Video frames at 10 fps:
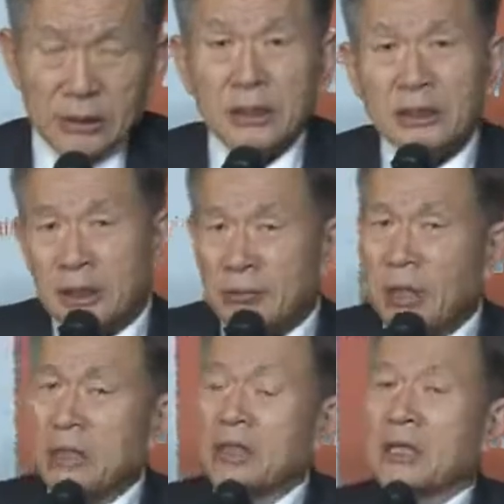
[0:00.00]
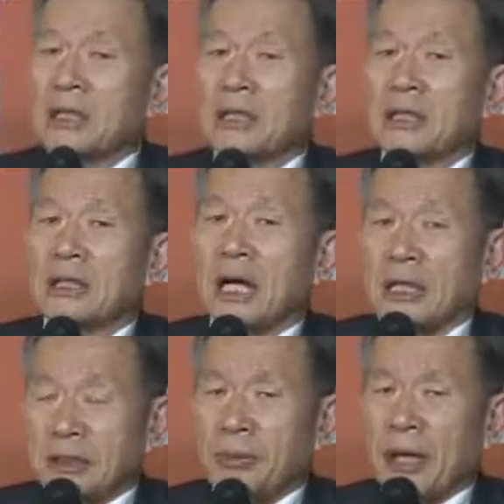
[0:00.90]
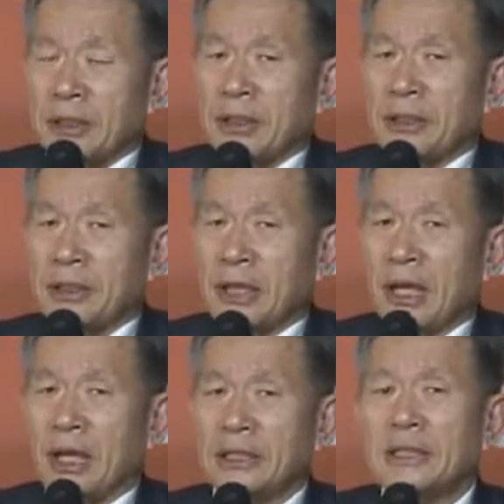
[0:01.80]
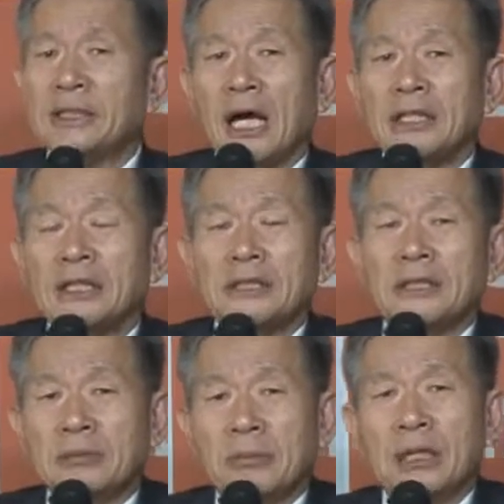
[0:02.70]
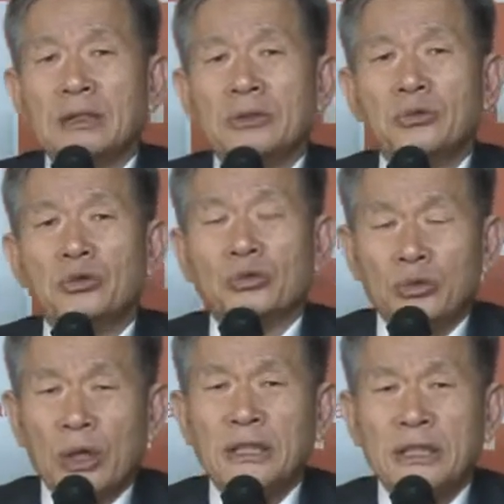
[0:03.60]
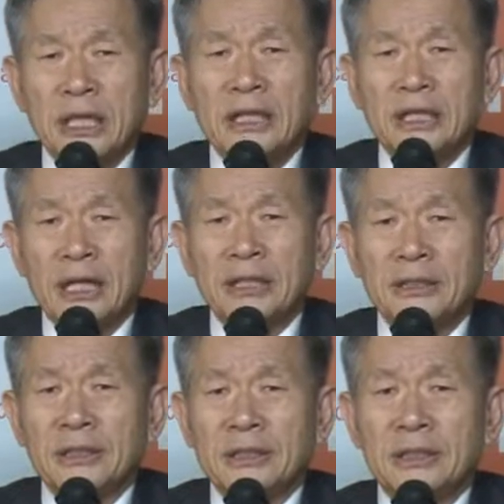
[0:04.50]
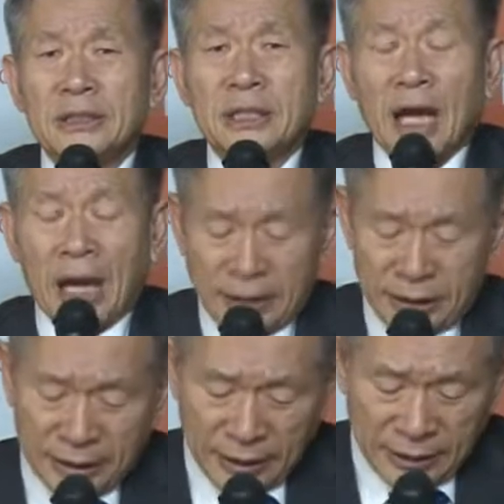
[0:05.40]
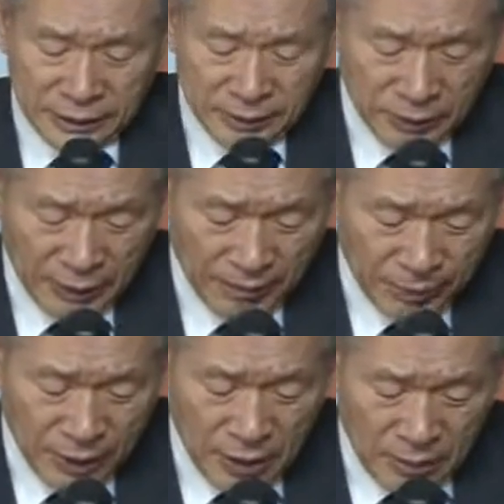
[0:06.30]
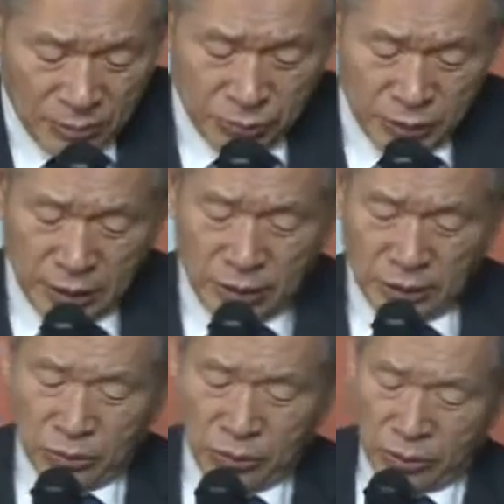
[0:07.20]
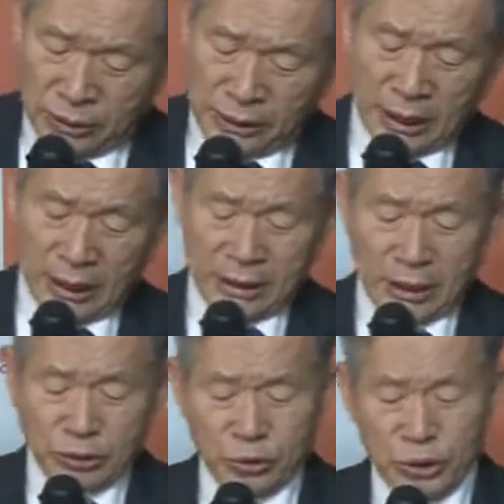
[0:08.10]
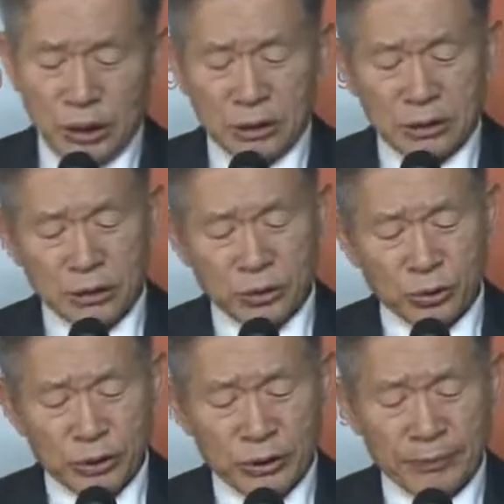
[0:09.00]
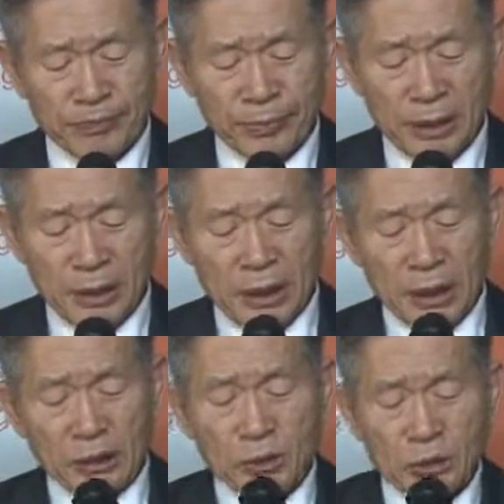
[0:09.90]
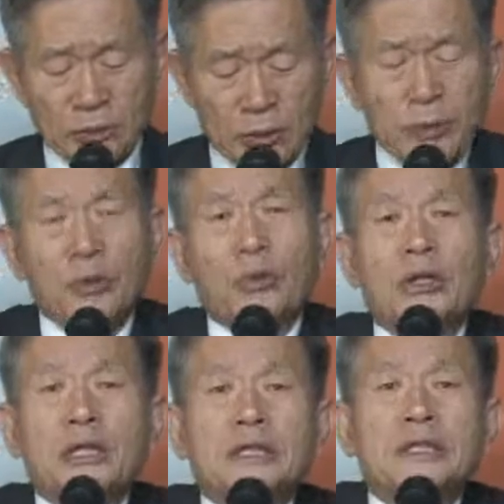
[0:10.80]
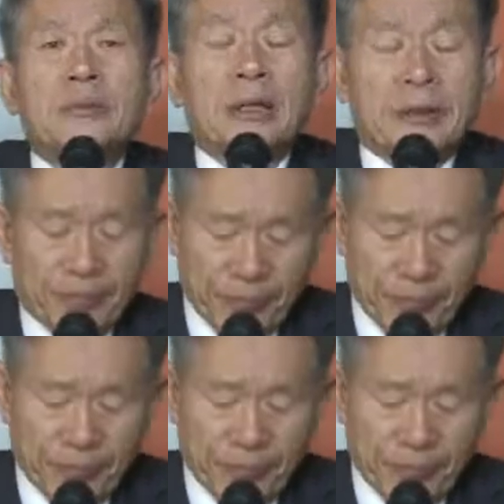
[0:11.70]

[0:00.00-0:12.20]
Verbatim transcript: 이거 정말 가져봐야 되는데 이 사실 정말 중요한 시간이라는 것을 아셔야 되는 것입니다. 문제는 오늘 대다수의 그리스도인은 예수님을 믿고 있지만